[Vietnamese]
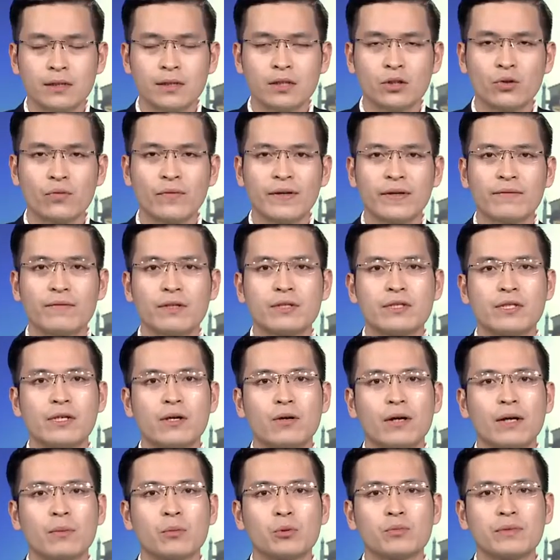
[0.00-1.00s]
Thưa quý vị, vào
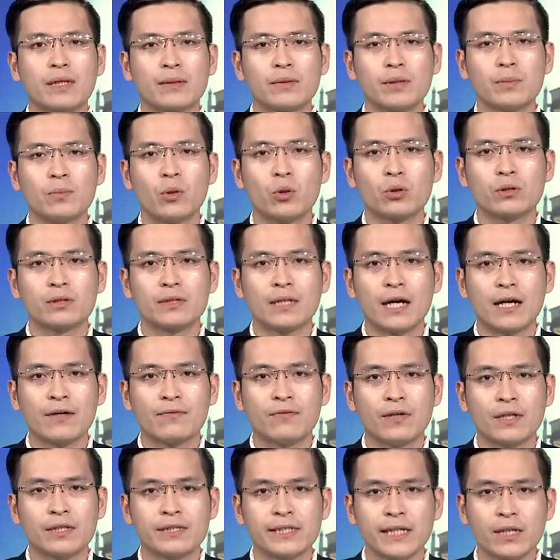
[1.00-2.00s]
chiều ngày 8 tháng 1,
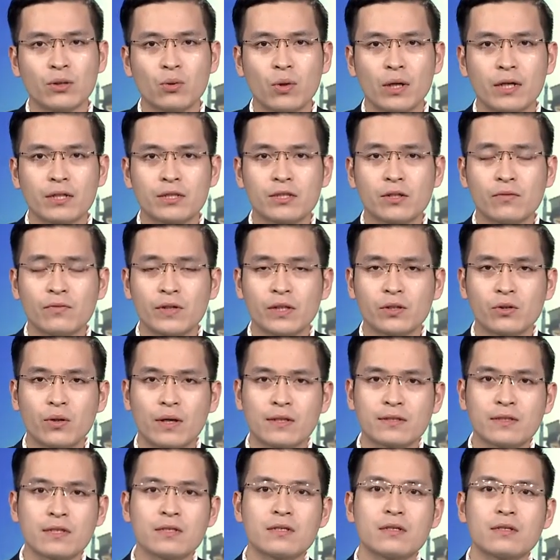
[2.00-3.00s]
tại phần tranh luận trong phiên
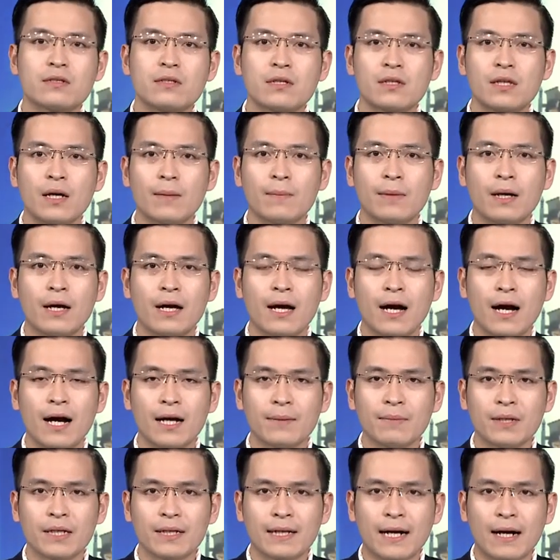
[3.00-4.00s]
tòa xét xử sơ thẩm,
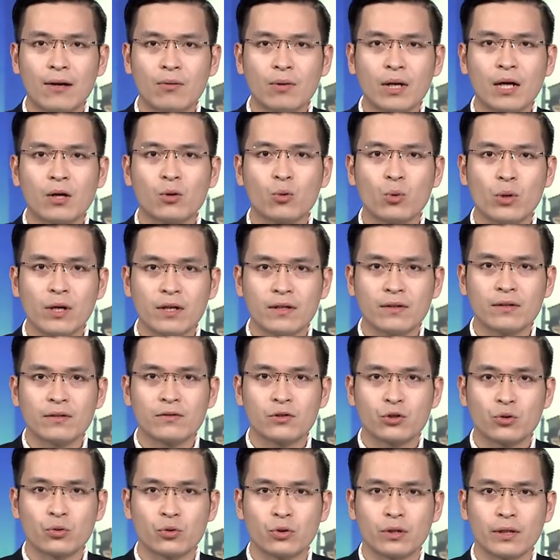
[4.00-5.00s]
hai bị cáo là nguyên
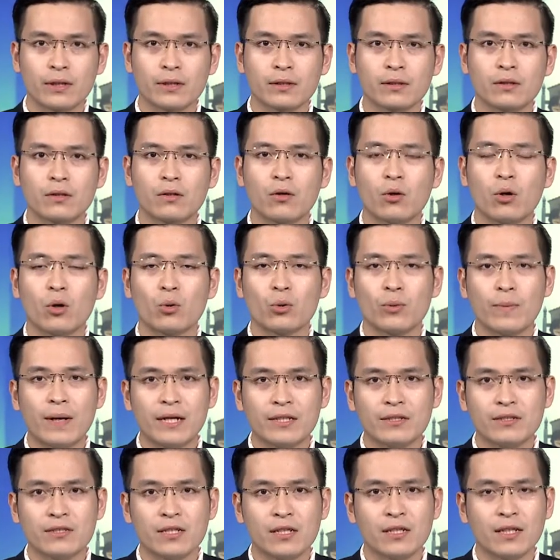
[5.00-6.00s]
chủ tịch của Ủy
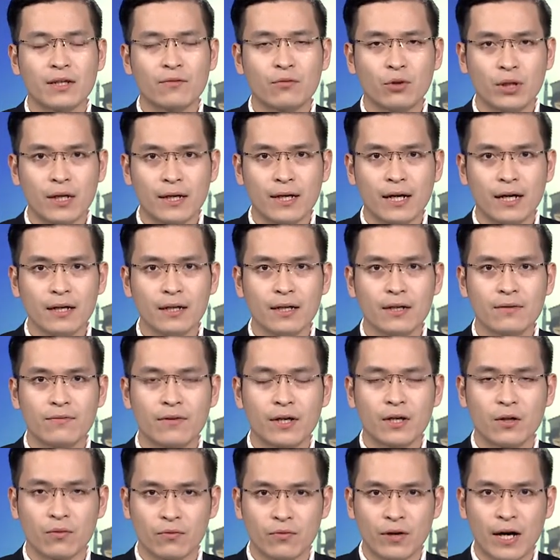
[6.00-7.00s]
ban nhân dân thành phố Đà Nẵng
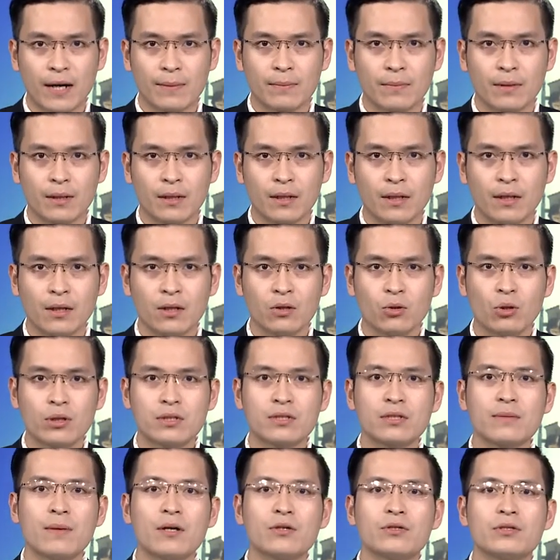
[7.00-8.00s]
và đồng phạm.
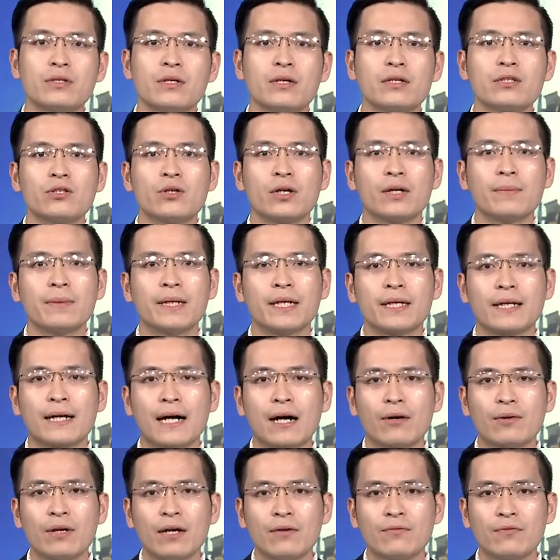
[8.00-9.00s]
Luật sư bảo chữa cho các bị
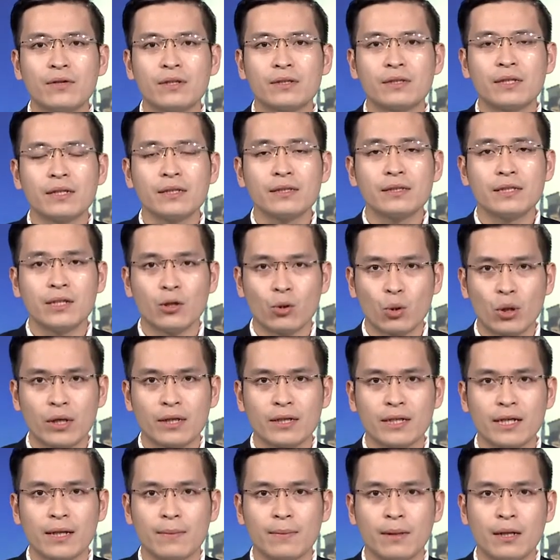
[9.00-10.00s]
cáo đã phân tích nhiều
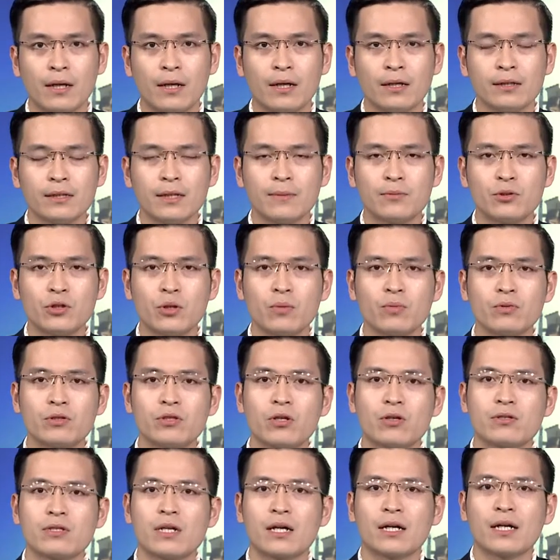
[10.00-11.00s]
luận điểm, tập trung
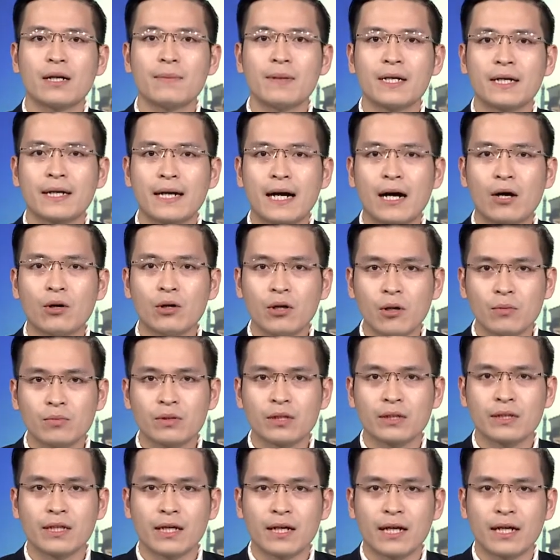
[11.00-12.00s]
cho rằng các bị cáo
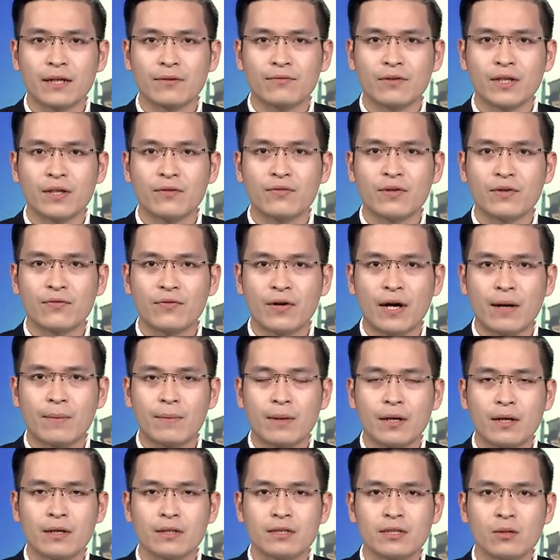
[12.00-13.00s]
không thực hiện hành vi vi phạm
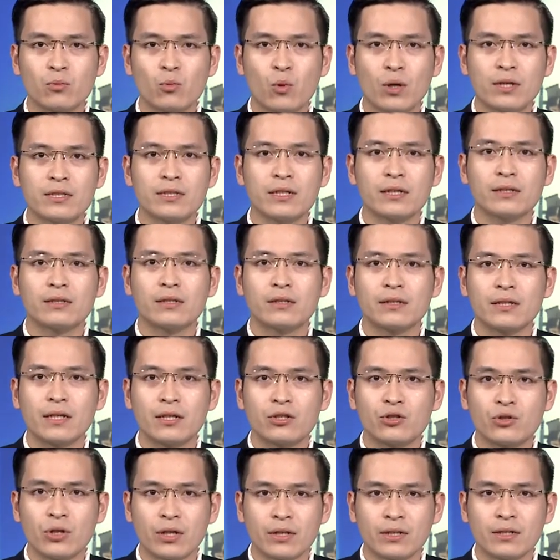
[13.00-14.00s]
trong quá trình thực
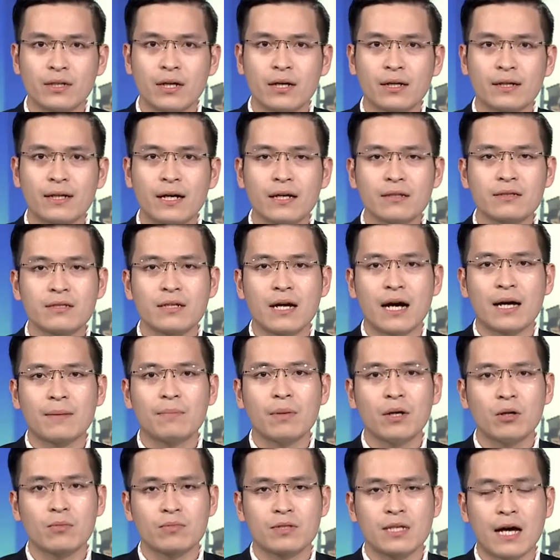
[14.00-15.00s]
hiện chuyển nhượng các dự
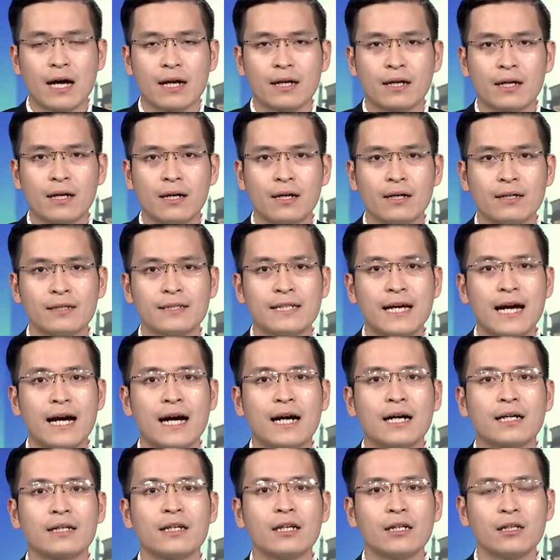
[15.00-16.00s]
án bất động sản,
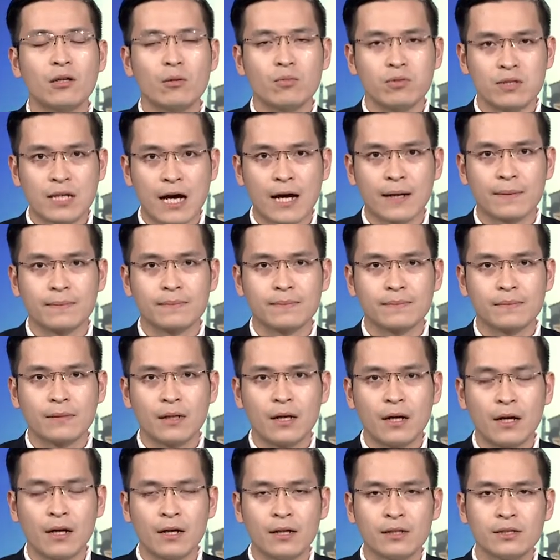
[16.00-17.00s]
nhà, đất công sản.
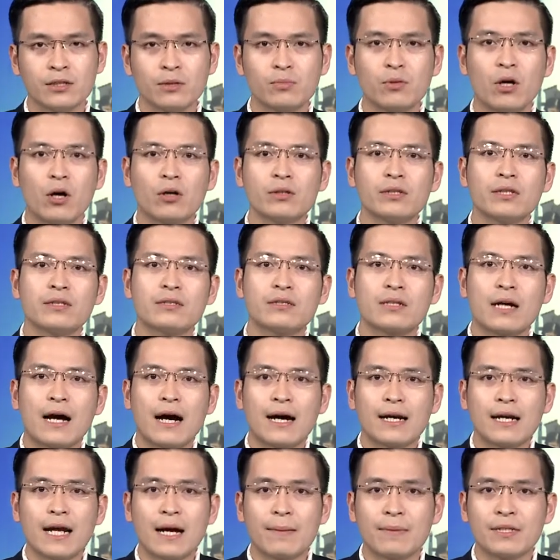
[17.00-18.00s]
Trong đó thì dự
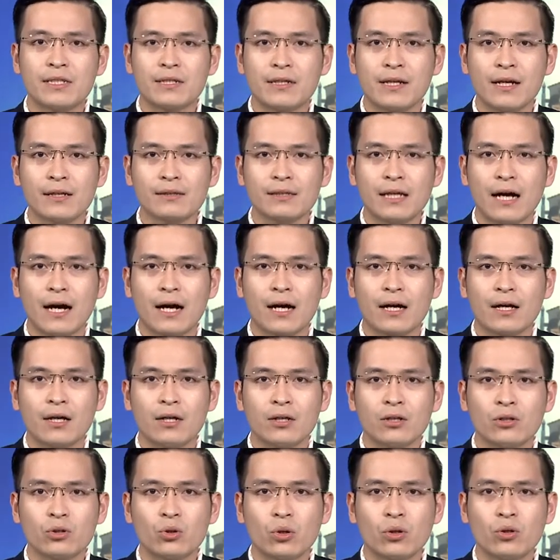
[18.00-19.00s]
án 29 ha
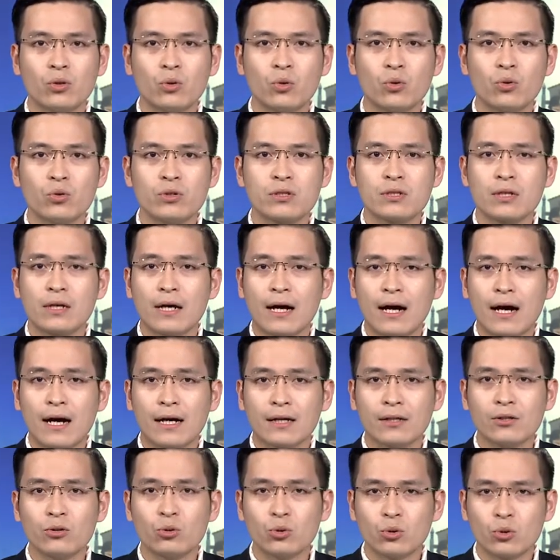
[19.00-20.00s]
thuộc khu dự
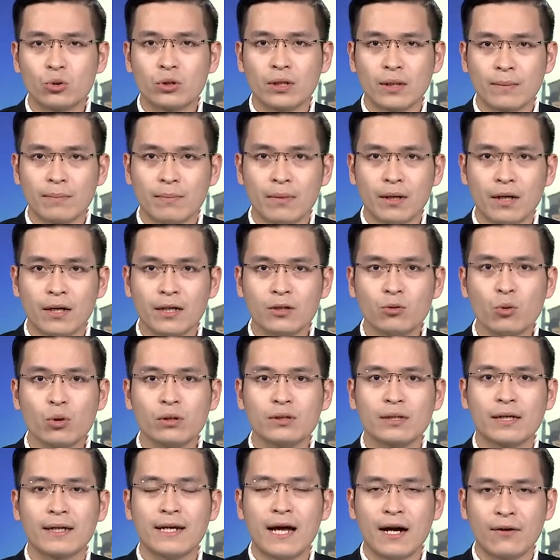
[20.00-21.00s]
án khu đô thị mới
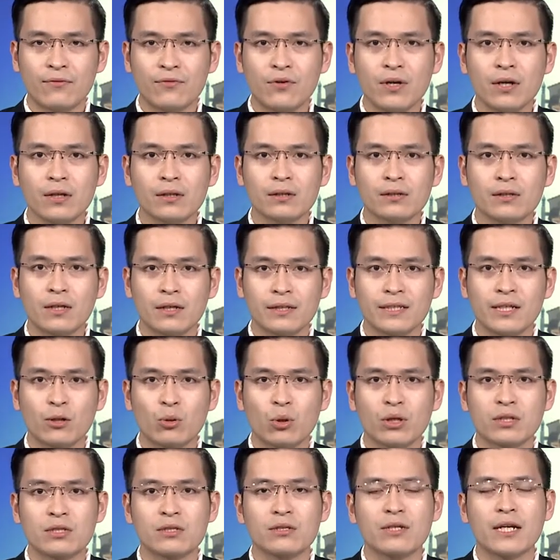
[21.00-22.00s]
quốc tế Đà Phước được
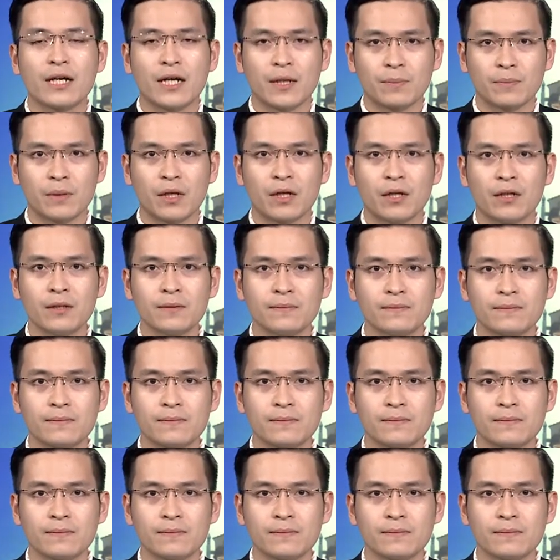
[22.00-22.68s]
nhiều luật sư đề cập tới.